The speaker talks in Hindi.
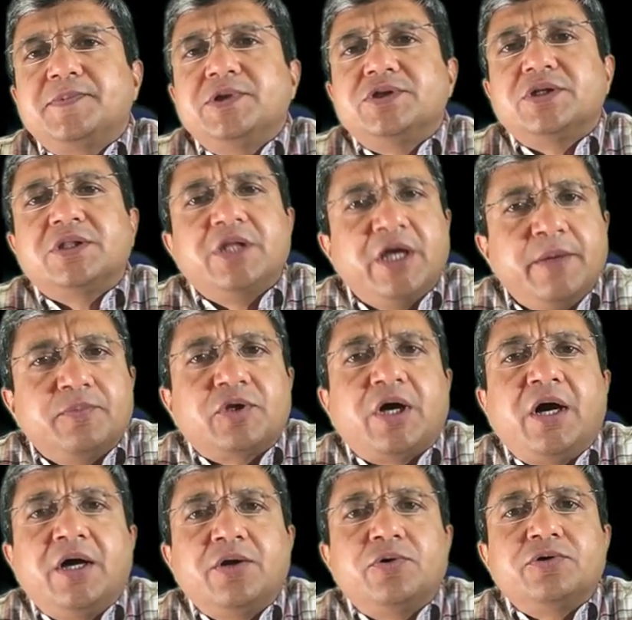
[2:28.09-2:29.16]
जितने
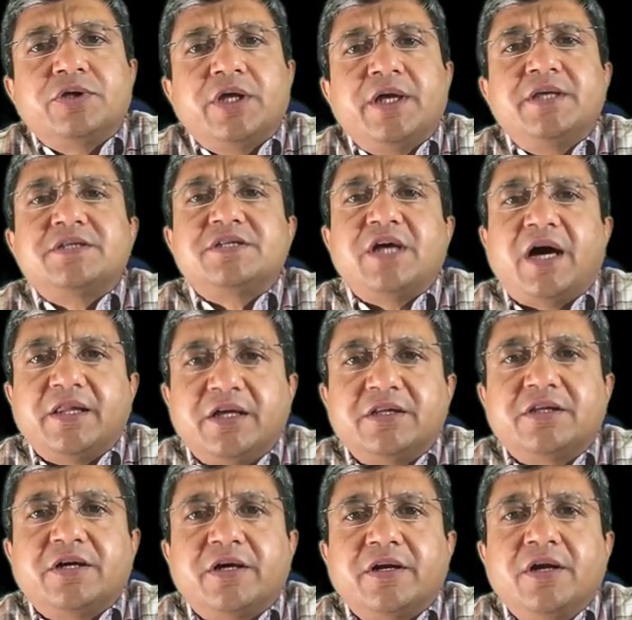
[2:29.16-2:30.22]
इम्तहान होते हैं
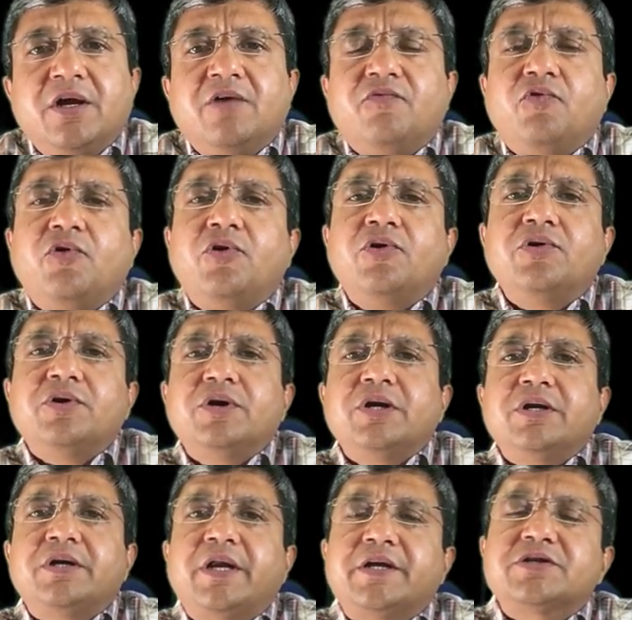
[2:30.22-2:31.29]
ज़्यादातर वो
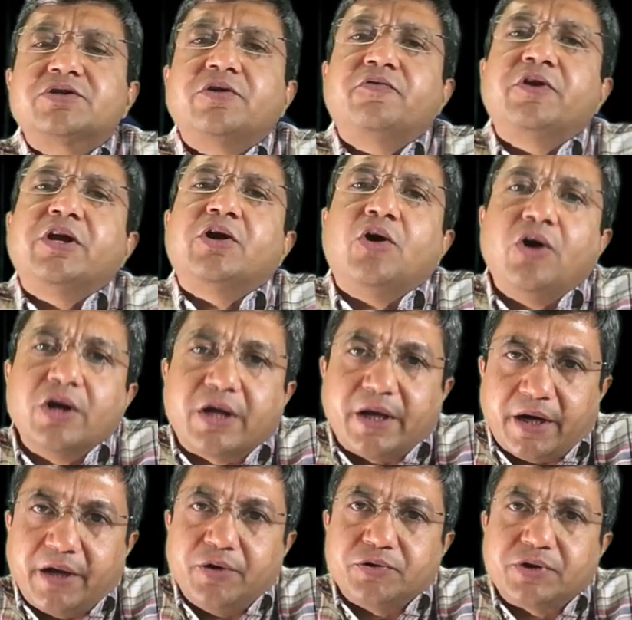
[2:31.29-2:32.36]
टेस्ट ऑफ रिकॉल कर
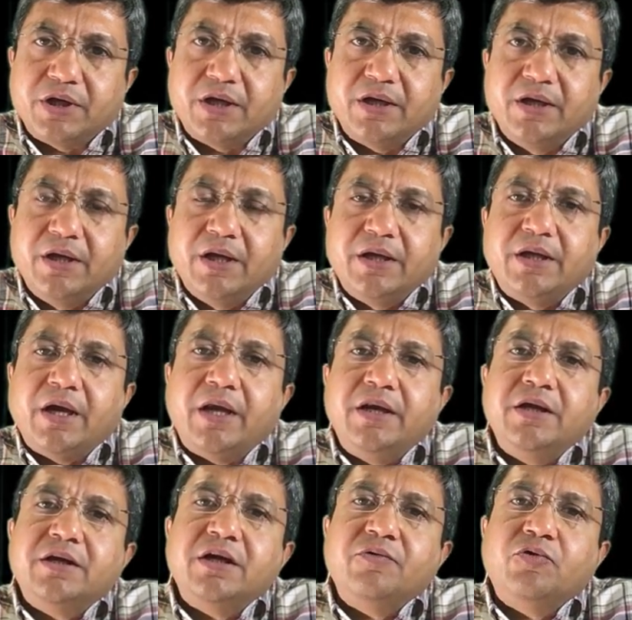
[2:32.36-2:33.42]
रहे होते हैं
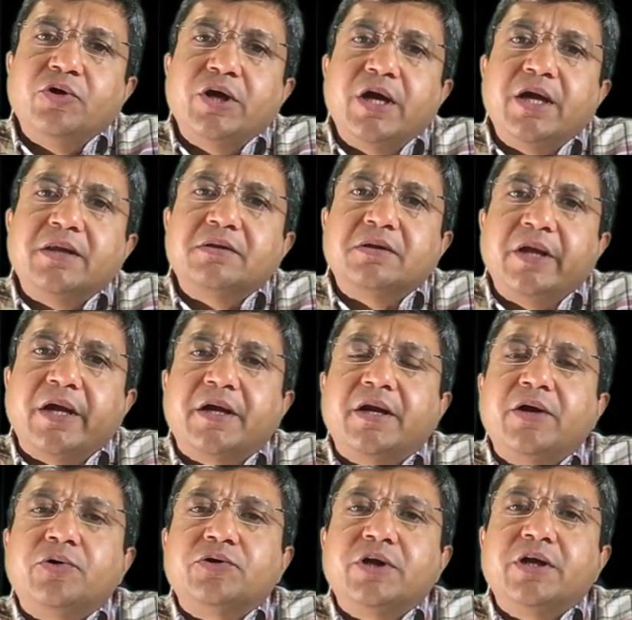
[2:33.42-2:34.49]
यानी कि वो ये देख
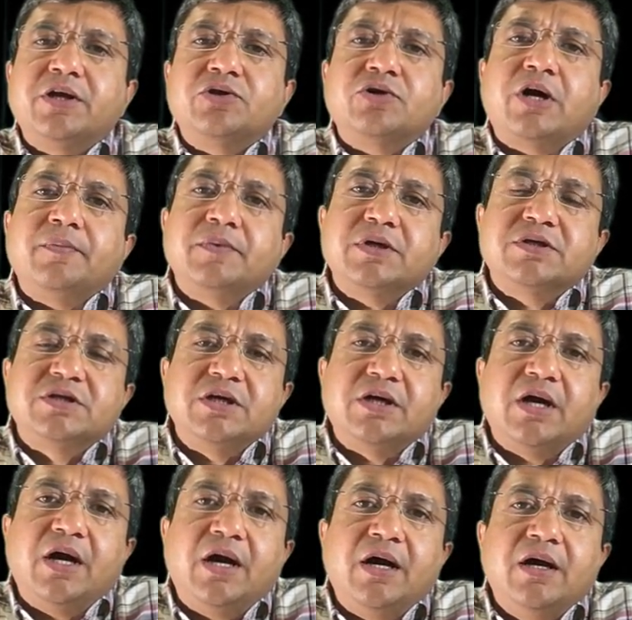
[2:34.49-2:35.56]
रहे होते हैं कि जो आपने
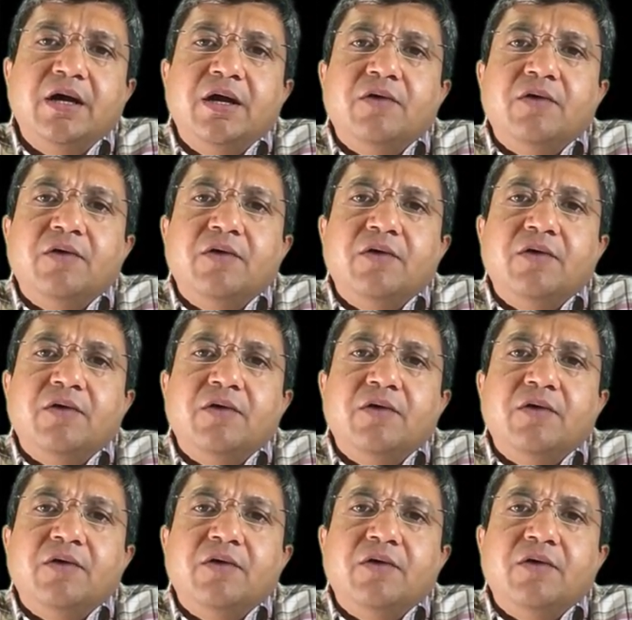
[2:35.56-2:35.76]
सीखा